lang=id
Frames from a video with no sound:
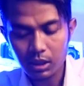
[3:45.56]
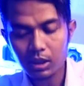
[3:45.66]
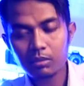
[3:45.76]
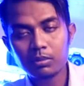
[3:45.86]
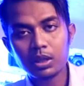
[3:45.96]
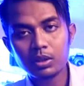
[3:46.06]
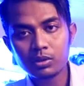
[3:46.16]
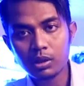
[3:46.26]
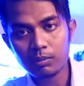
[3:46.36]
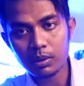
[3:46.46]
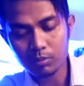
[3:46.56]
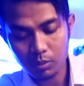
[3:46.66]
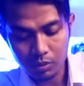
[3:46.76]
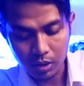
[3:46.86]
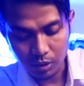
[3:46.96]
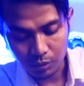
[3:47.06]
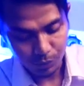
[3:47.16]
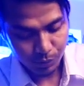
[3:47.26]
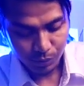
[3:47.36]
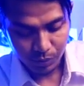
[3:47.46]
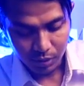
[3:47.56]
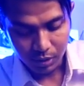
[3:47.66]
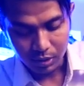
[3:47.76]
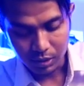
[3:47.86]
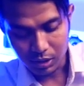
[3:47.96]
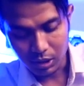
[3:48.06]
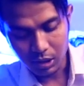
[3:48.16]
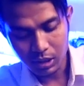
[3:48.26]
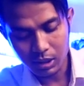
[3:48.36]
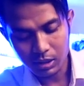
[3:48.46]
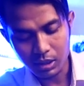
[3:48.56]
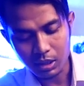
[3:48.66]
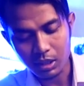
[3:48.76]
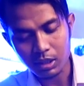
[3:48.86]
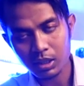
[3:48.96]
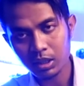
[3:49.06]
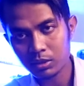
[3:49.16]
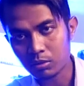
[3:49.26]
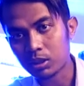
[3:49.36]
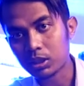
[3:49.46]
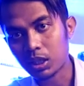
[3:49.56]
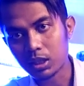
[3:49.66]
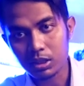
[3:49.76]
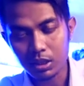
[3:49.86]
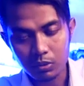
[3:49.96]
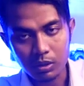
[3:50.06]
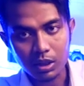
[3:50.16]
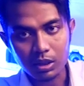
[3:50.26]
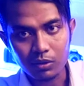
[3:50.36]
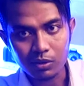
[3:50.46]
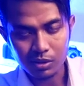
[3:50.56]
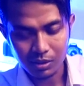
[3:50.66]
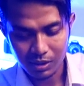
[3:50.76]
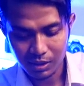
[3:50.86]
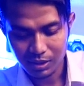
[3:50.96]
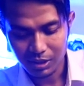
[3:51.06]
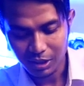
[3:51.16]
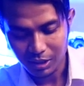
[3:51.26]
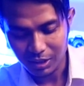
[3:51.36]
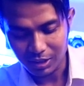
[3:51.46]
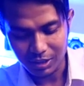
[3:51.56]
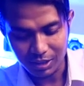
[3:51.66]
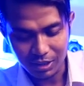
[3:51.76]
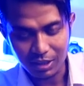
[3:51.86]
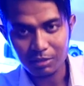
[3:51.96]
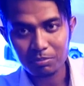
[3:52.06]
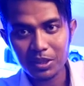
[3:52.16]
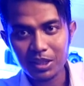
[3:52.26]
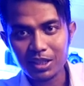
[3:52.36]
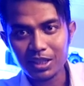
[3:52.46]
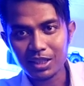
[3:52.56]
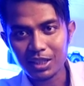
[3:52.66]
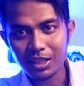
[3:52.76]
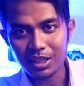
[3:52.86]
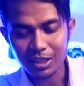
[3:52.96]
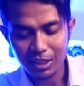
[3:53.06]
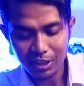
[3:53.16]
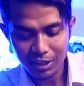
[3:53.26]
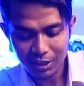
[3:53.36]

di 681 jadi jaraknya cuma dikit saja 200 uh, eh, lebih tinggi